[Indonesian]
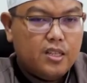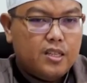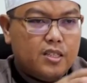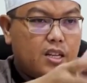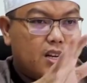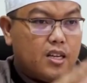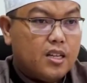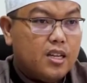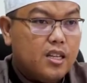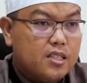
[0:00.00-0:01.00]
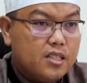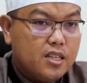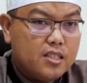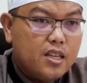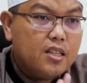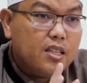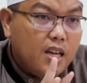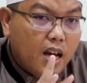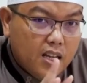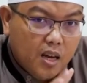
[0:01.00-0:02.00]
Silahkan kalian senang-senang
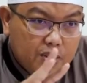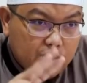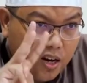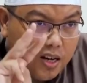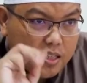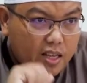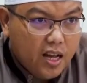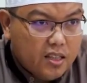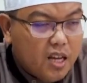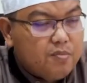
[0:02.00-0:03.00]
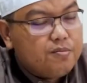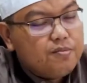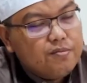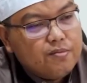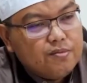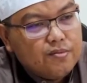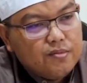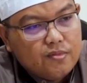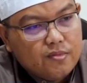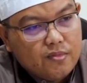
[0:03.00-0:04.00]
tiga hari, habis itu akan datang azab.
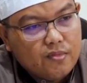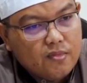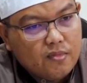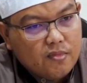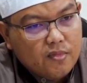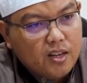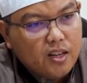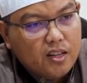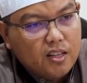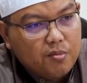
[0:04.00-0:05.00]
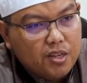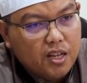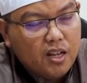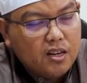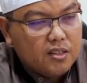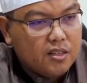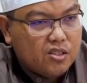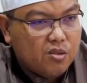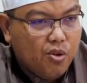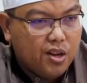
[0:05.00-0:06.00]
Dan akhirnya benar,
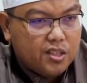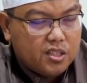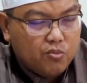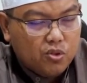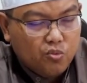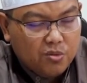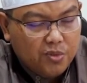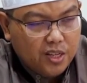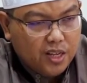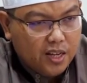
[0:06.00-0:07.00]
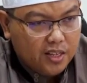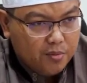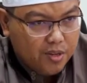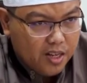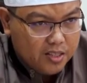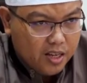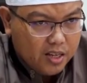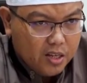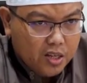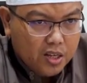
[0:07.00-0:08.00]
kesombongan tersebut buat mereka akhirnya binasa.
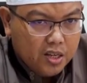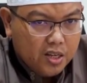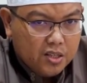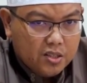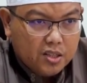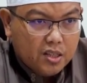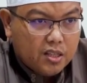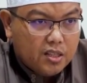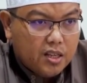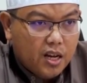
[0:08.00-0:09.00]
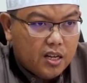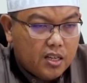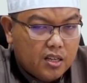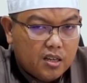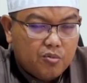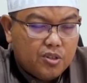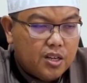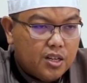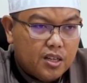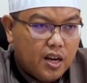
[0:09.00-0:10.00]
Setelah tiga hari, kemudian
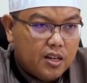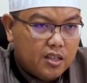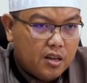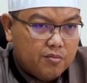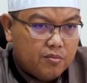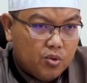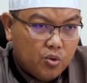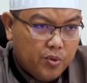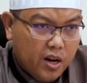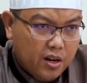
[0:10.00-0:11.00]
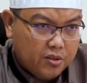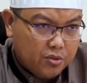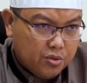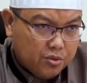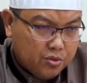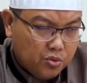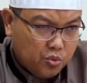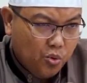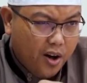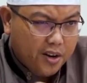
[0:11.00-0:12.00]
datang azab berupa
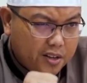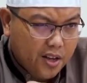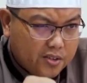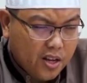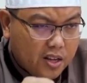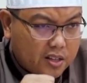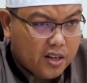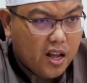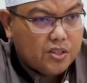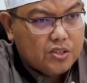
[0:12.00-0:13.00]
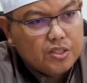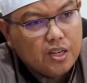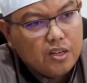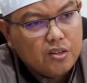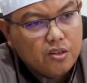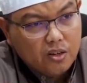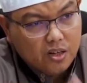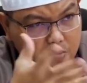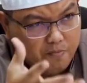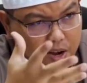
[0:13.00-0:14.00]
suara yang sangat keras, ya,
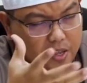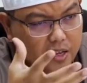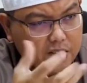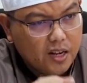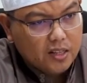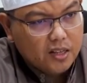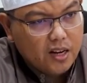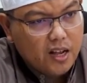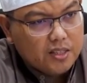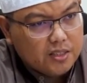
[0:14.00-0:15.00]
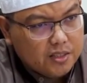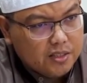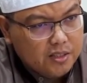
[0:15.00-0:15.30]
gempa yang sangat keras.